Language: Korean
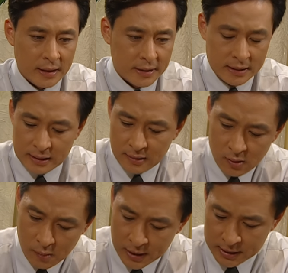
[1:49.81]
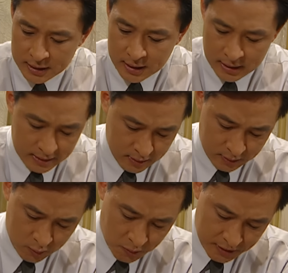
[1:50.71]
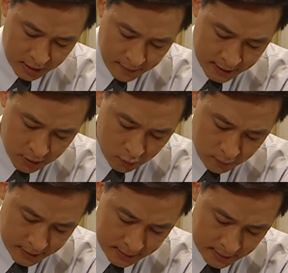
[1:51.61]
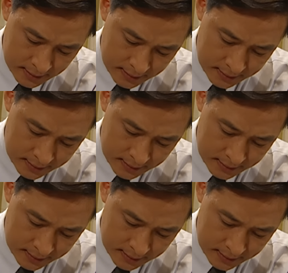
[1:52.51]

자식 어마한 데다 돈 싸다 바쳤구만.